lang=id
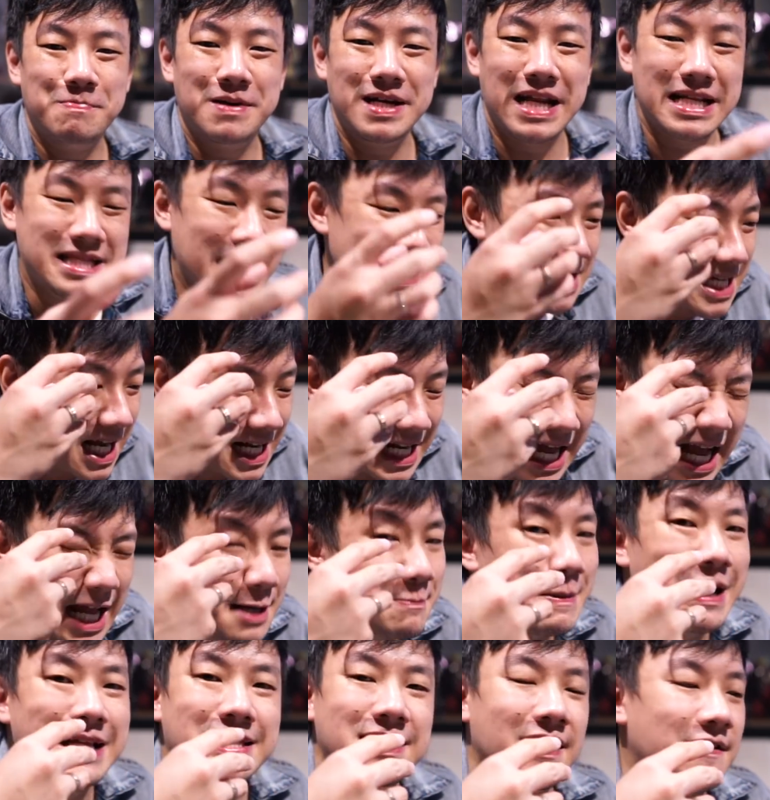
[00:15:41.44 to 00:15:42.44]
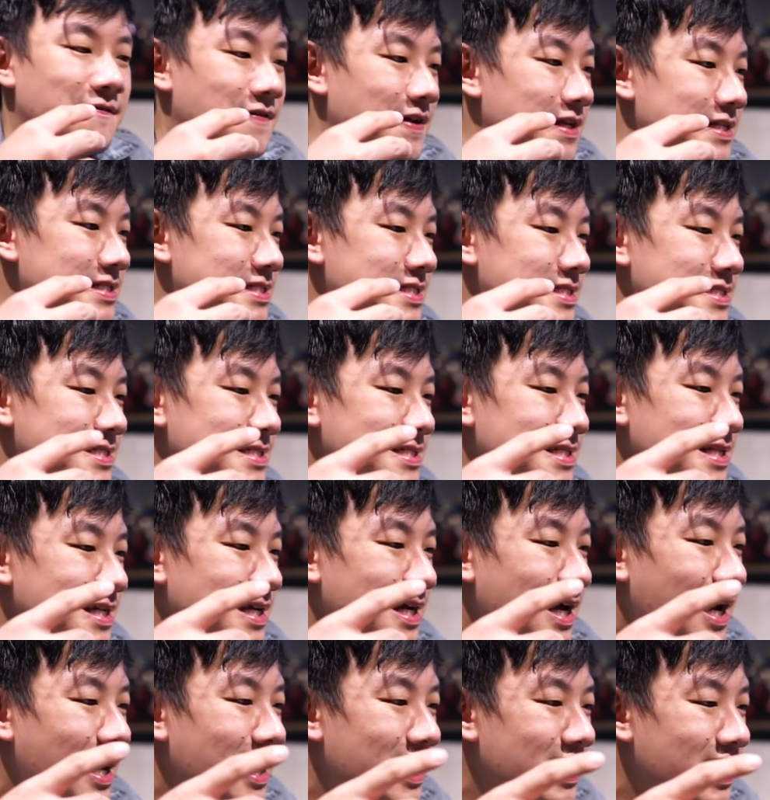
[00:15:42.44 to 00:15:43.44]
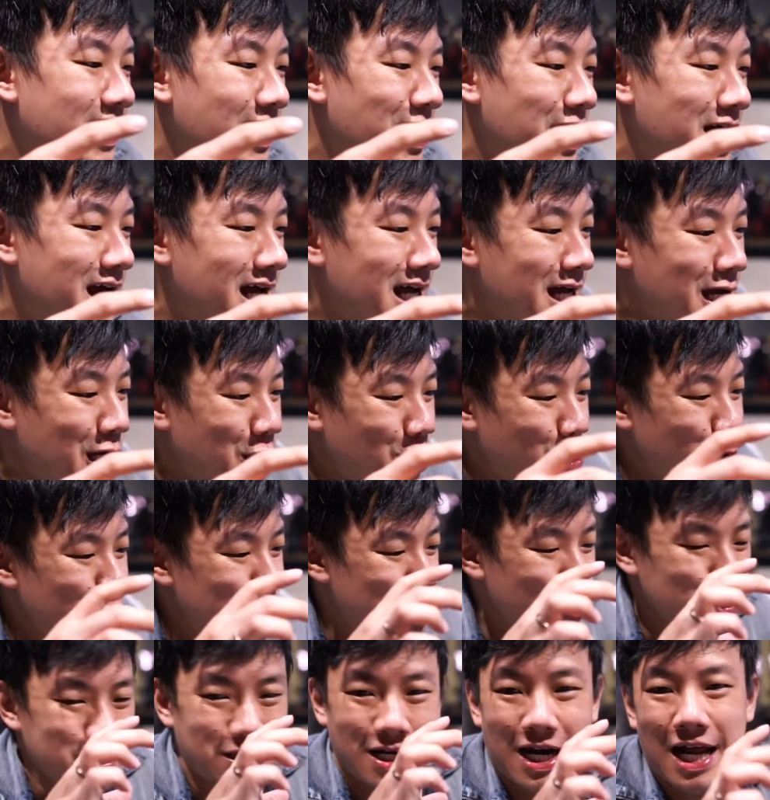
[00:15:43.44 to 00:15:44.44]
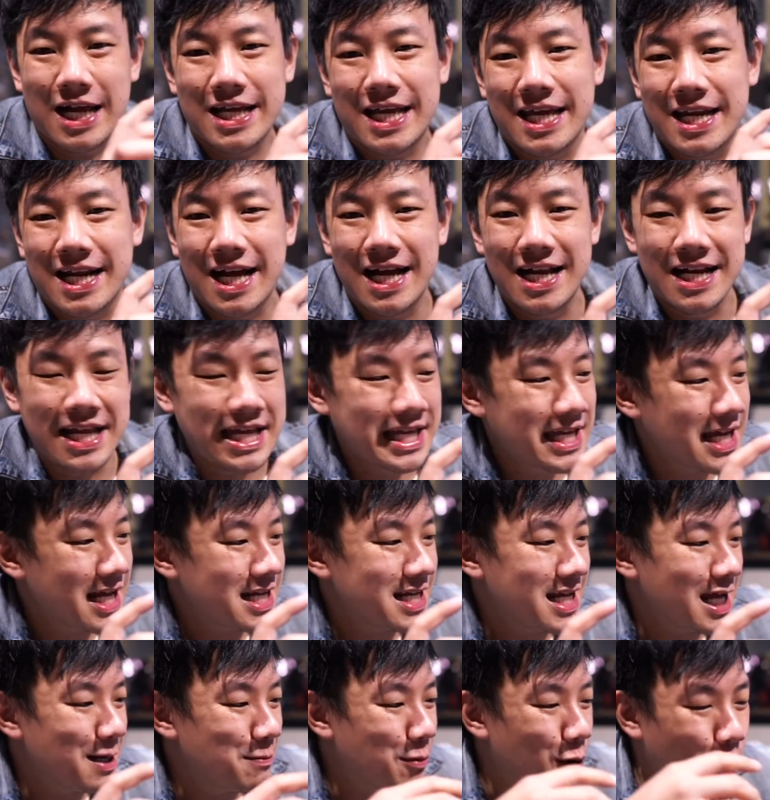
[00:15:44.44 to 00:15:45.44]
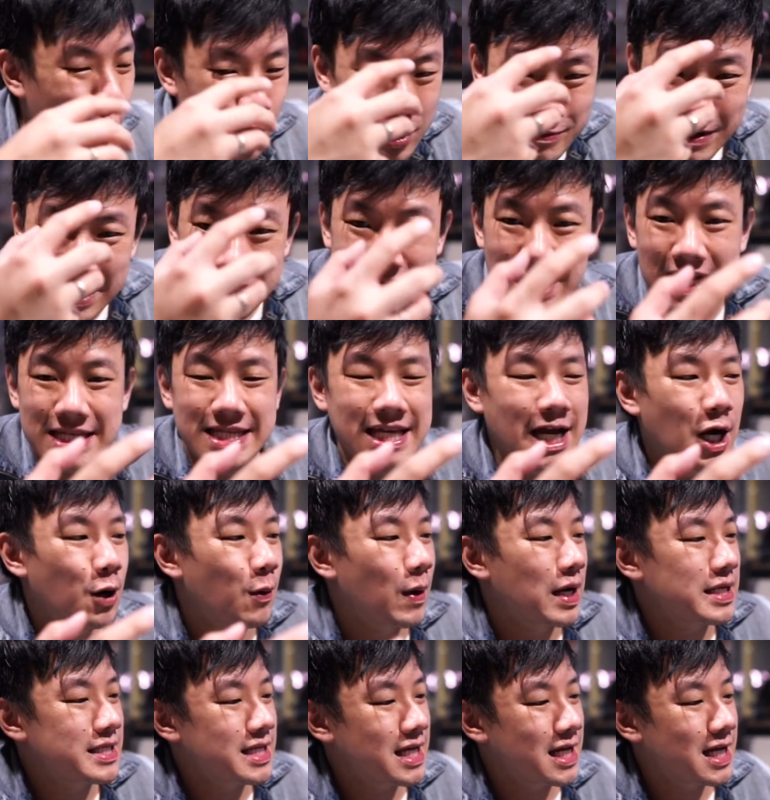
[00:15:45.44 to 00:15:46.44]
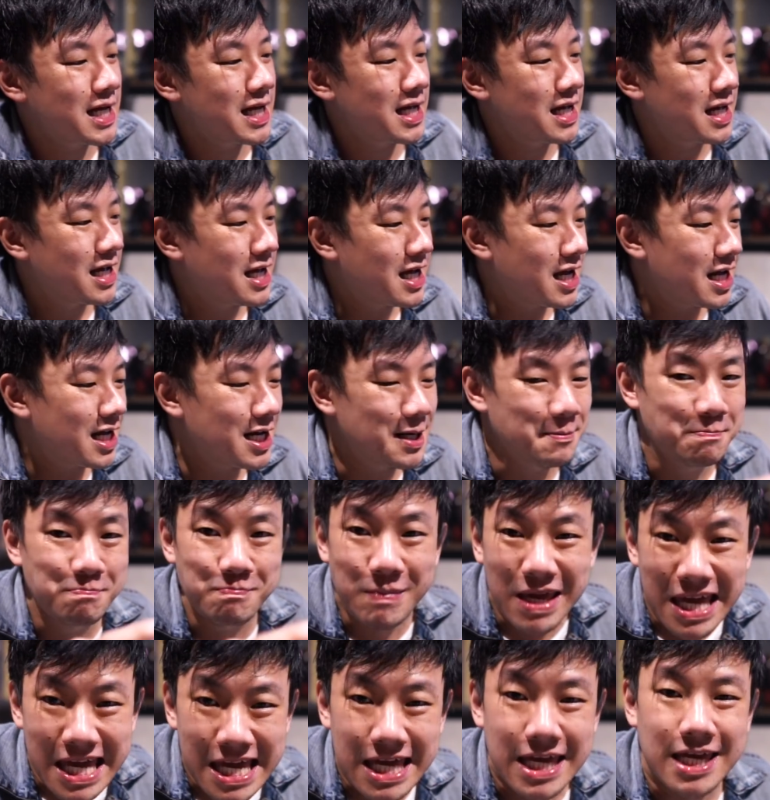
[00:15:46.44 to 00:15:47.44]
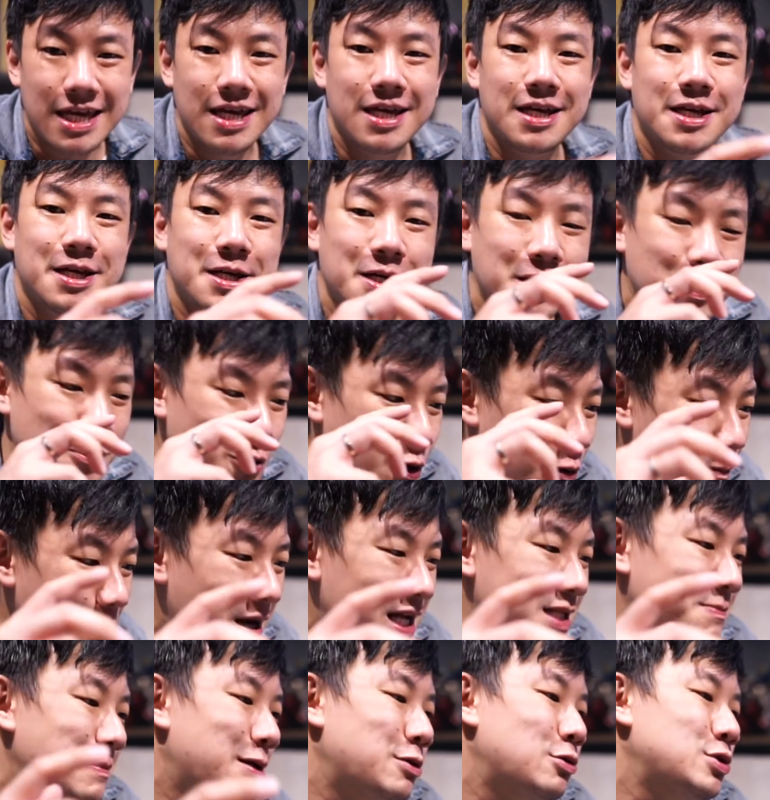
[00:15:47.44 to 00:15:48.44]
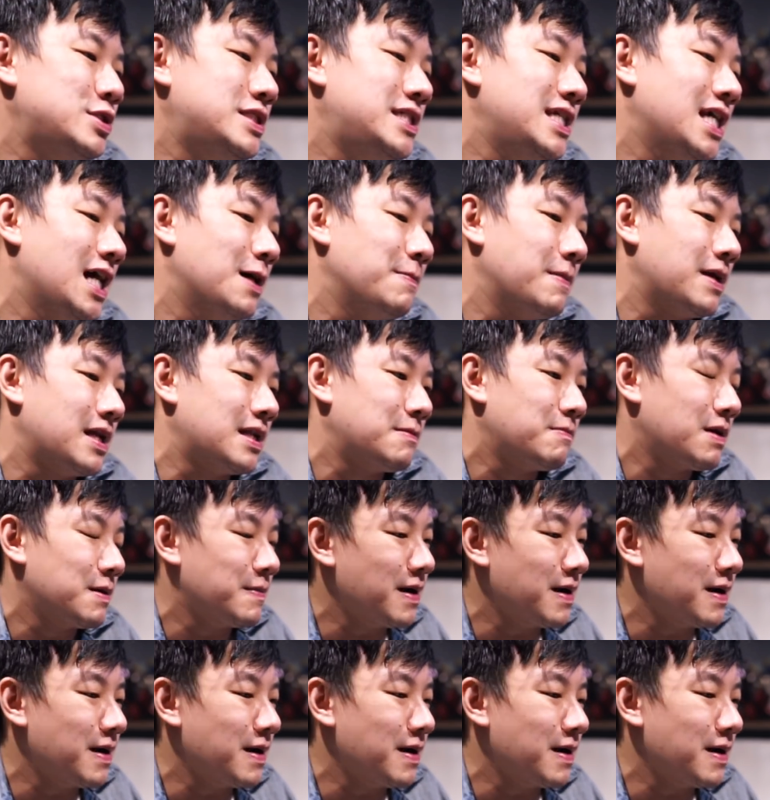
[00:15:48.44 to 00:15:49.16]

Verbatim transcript: meneteskan air mata friends. Karena untuk terakhir kalinya dia mengorbankan nyawanya demi umat manusia men.